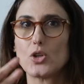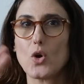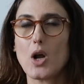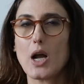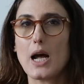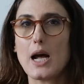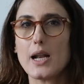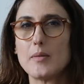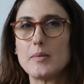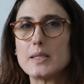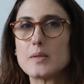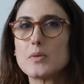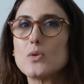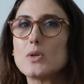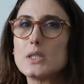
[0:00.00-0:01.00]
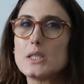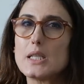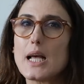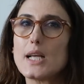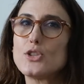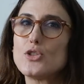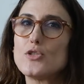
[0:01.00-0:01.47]
trocar a mesma
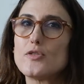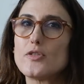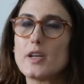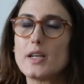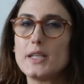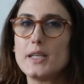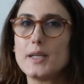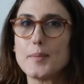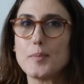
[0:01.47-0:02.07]
quantidade de farinha